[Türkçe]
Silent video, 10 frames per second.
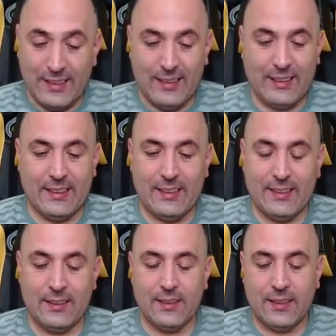denedik.
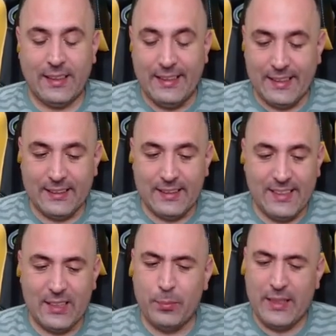Kaleye kadar
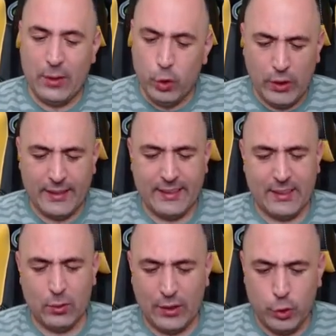gitmeye
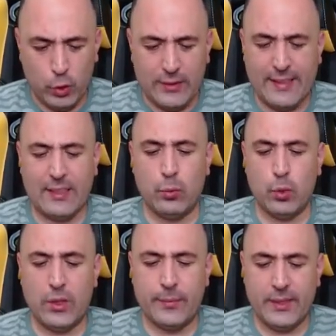üşendik. Ulan şuralardan
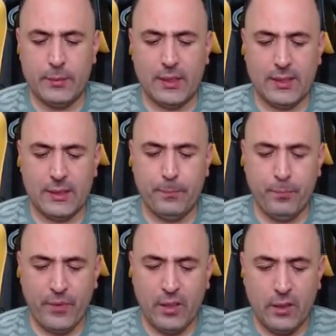vurayım dedim attım.
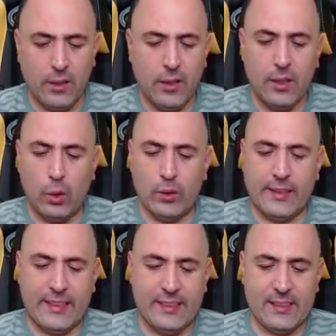O da
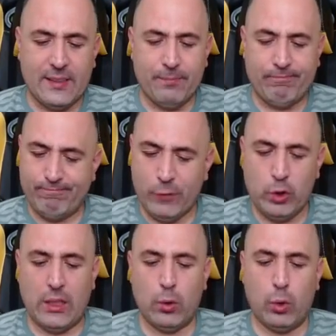girdi.
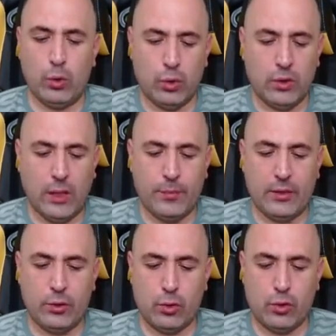Güzel goldü. Gabriel
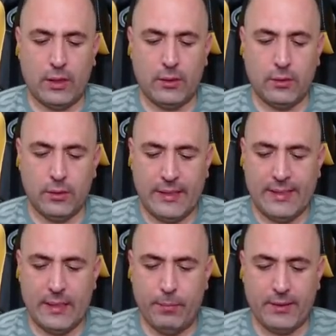Jesus'tan
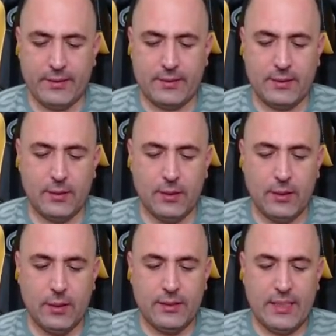geriye pas.
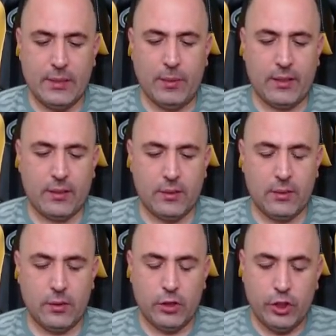Neymar.
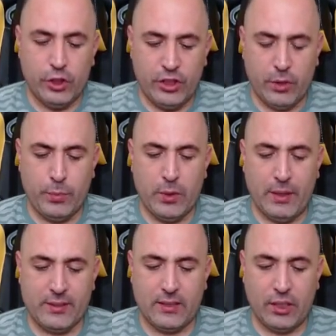Çık bir
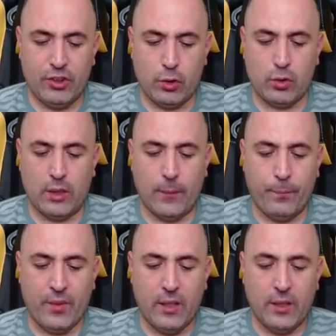pas daha Jesus'a.
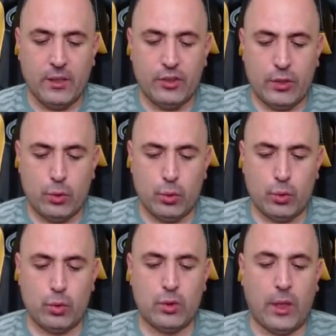
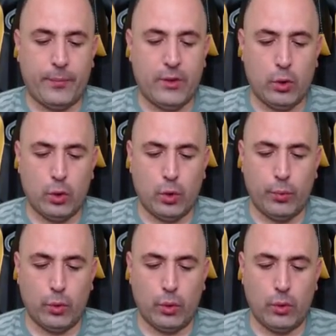Jesus kaptırıyor
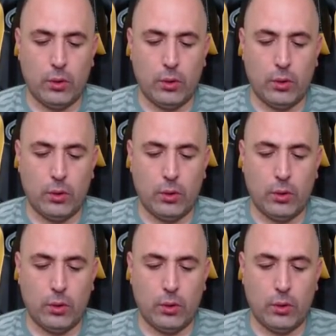topu.